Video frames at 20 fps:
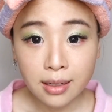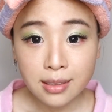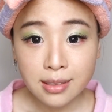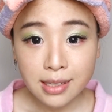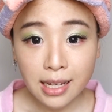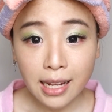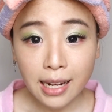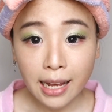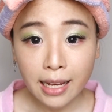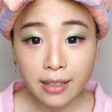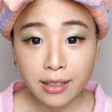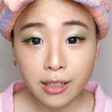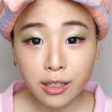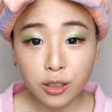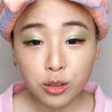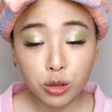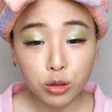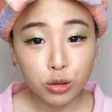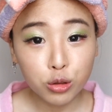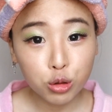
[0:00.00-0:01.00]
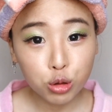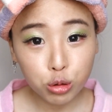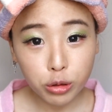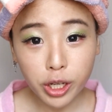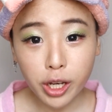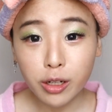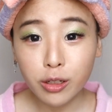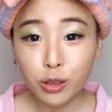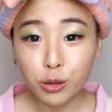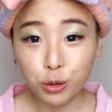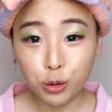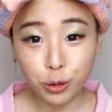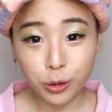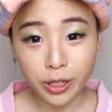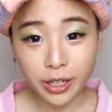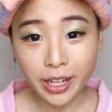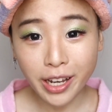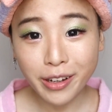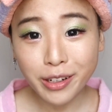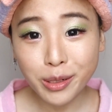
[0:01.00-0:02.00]
再来呢，就是最后的
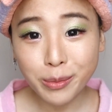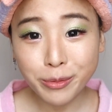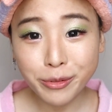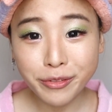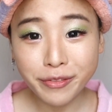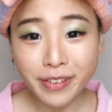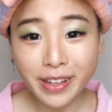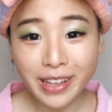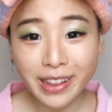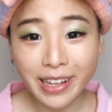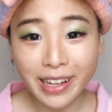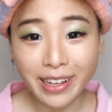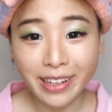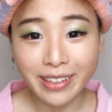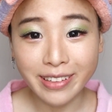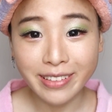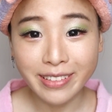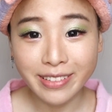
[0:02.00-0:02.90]
唇膏的部分了。